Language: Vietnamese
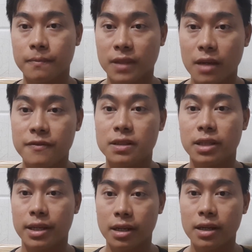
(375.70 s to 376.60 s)
cái phương
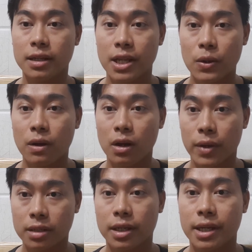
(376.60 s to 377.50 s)
tiện đó nếu có
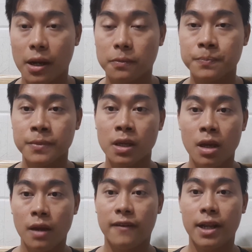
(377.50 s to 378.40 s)
luyện được hay không
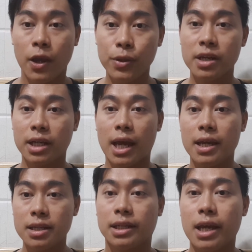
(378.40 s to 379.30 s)
và nếu như
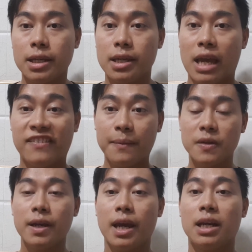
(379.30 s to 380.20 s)
cái cái cái giải pháp
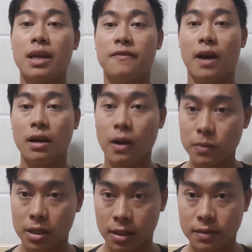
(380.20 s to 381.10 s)
thứ hai này vẫn không
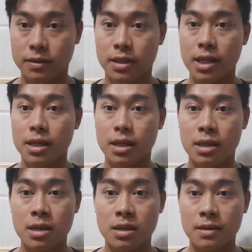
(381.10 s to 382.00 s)
được
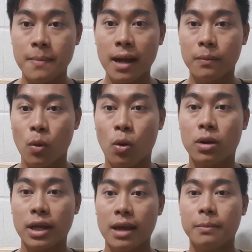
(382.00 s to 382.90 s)
thì bắt buộc
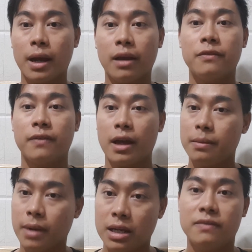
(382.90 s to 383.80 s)
các bạn phải
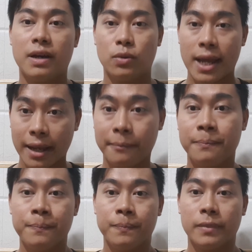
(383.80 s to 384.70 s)
bay vào Nam
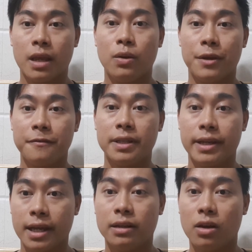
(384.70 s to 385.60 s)
để luyện với
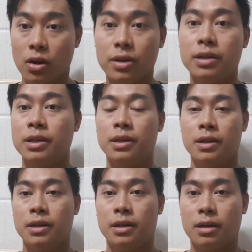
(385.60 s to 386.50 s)
thầy Anh thôi
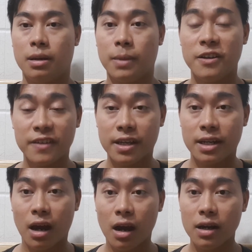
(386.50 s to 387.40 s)
à, bởi vì
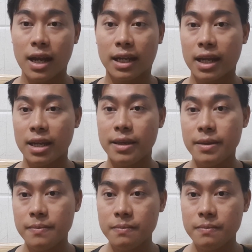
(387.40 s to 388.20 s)
đó là cái